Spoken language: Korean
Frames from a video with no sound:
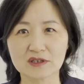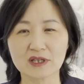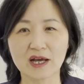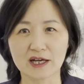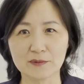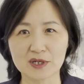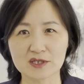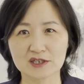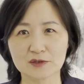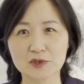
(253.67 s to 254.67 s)
그때 아이백
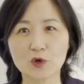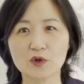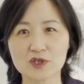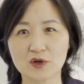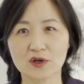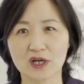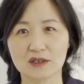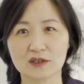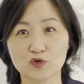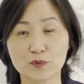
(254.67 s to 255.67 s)
사실
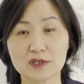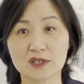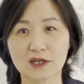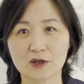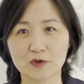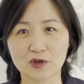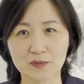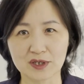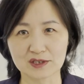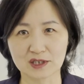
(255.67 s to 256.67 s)
청원서라는 두 번째 단계로
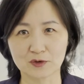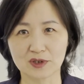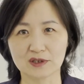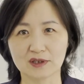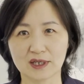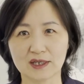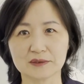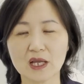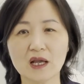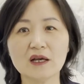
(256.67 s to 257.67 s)
넘어가시게
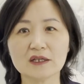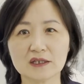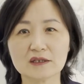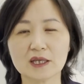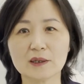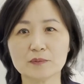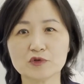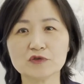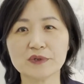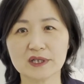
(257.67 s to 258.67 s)
되는데 이때
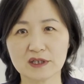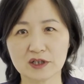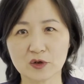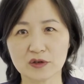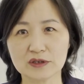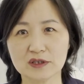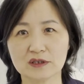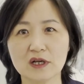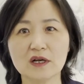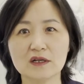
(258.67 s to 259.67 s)
프로브해야 되는
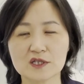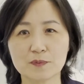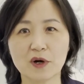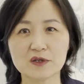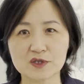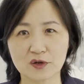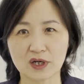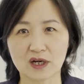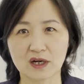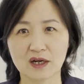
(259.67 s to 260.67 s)
거는
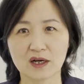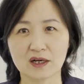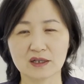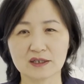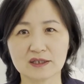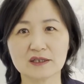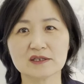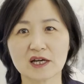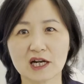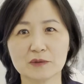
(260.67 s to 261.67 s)
스폰서가 이
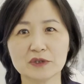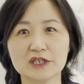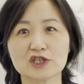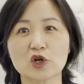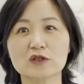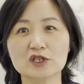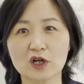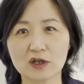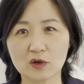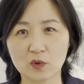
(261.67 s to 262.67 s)
사람을 이
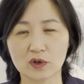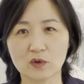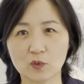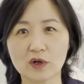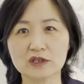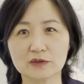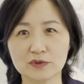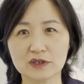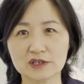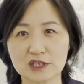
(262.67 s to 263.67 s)
적정
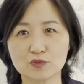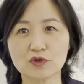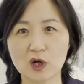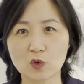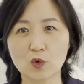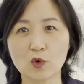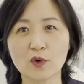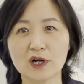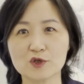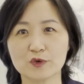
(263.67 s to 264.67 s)
월급을 지불하고
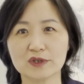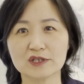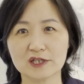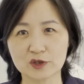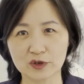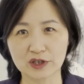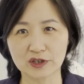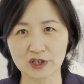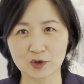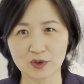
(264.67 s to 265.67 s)
고용할 수 있는 재정
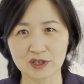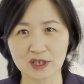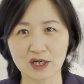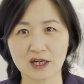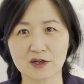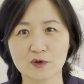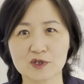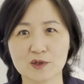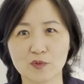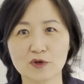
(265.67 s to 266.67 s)
능력이 되느냐라는
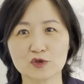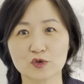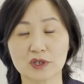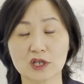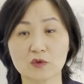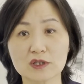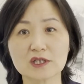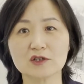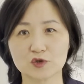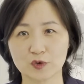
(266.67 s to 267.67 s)
것을 보여주는 게
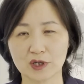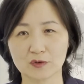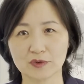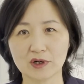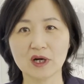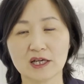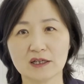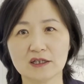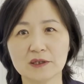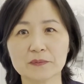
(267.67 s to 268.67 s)
굉장히 중요하고요.
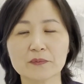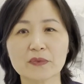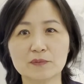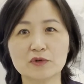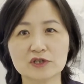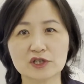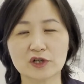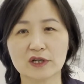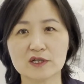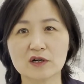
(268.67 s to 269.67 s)
개인은 이
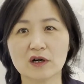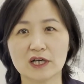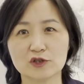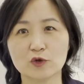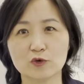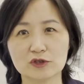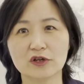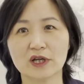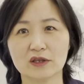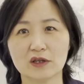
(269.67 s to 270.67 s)
포지션에서 애초
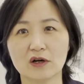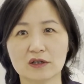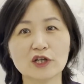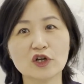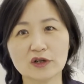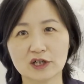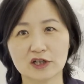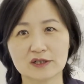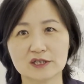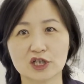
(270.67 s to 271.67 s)
요청했던
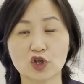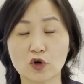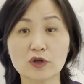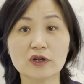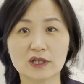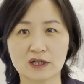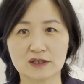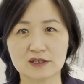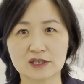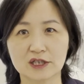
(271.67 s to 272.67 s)
학력이라든지
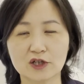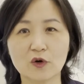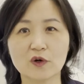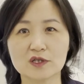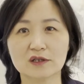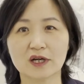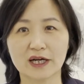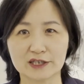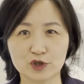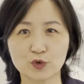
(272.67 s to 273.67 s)
경력이라든지 이런 것을 다
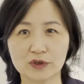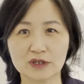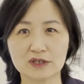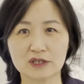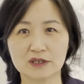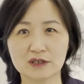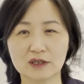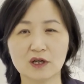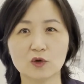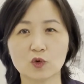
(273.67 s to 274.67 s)
갖추고 있는지를
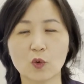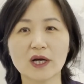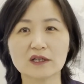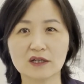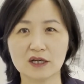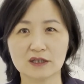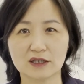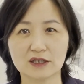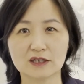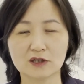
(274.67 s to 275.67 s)
또
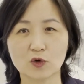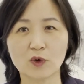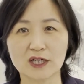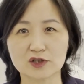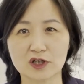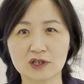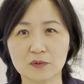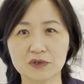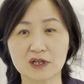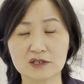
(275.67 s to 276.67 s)
확인하는 그런 과정이
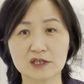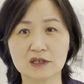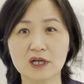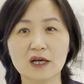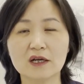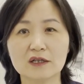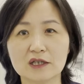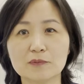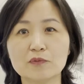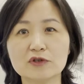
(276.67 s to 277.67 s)
됩니다. 즉,
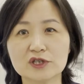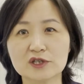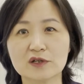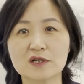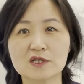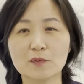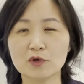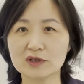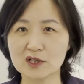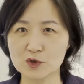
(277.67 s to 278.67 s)
이 포지션을
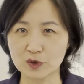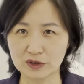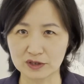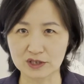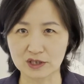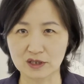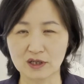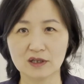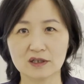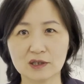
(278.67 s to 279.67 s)
서포트할 수 있는지
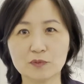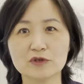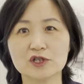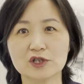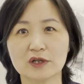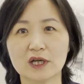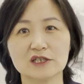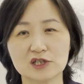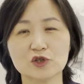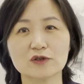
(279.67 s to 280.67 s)
이 포지션에
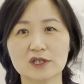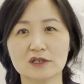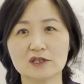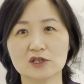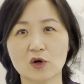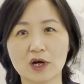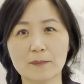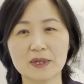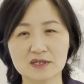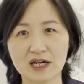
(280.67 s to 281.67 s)
신청자는
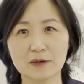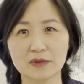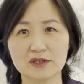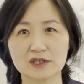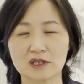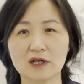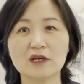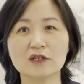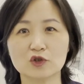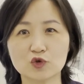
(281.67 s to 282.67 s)
적합한 사람인지
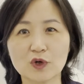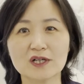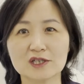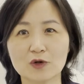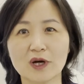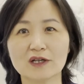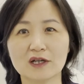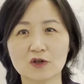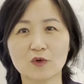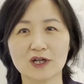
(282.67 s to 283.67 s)
이 두 가지를
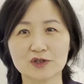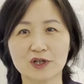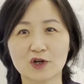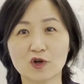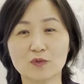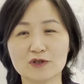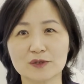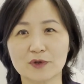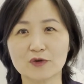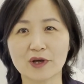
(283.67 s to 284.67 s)
확인하는 과정이라고
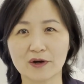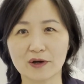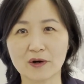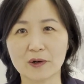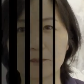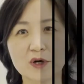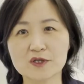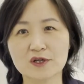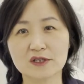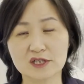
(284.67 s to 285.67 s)
보시면 돼요.
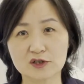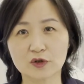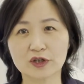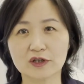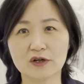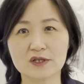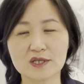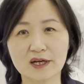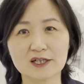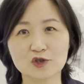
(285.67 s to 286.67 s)
스폰서의 재정 능력은
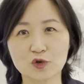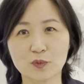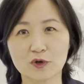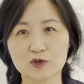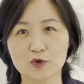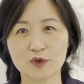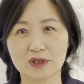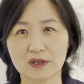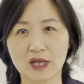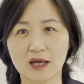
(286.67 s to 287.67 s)
세 가지로 보여줄 수
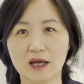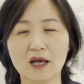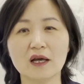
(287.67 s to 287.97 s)
있는데